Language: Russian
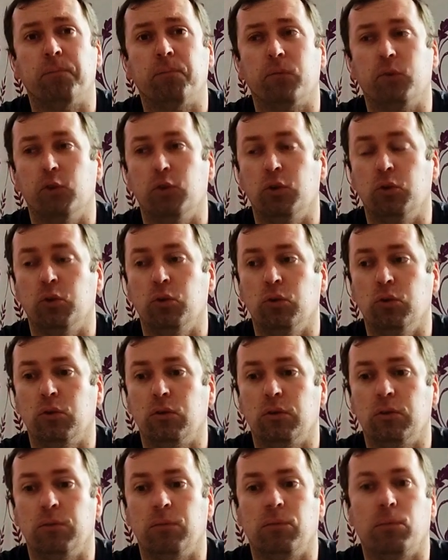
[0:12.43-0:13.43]
Дин
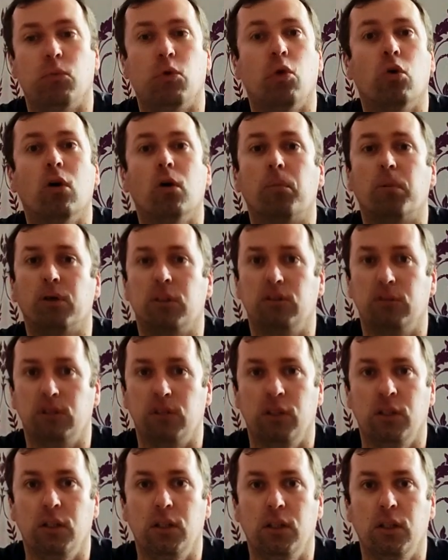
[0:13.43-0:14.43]
Кунс много
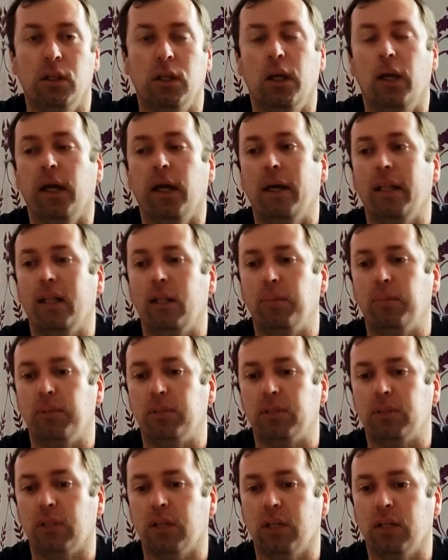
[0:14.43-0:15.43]
произведений
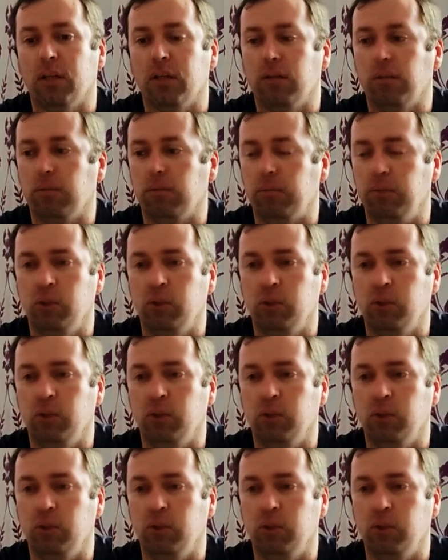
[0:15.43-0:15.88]
написал,